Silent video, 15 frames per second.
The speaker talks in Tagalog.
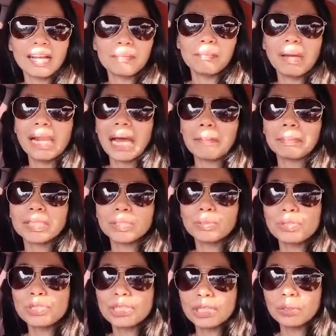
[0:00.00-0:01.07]
malapit
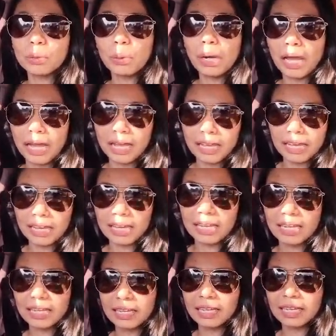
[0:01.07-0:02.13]
yun sa tulay.
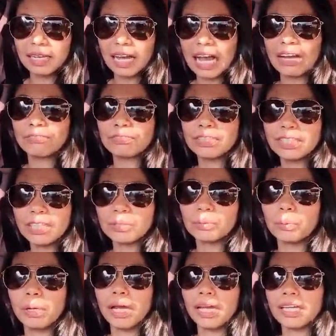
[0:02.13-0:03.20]
After ng
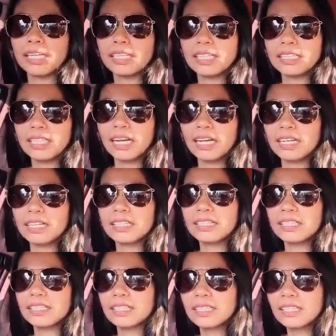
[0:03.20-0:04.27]
tulay ng
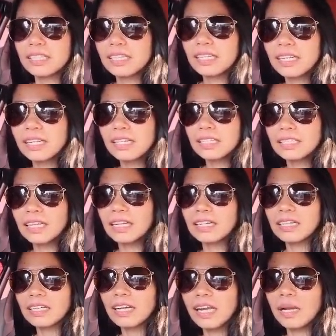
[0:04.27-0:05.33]
ng
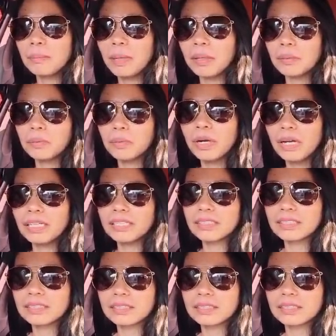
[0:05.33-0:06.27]
Kalapakuan.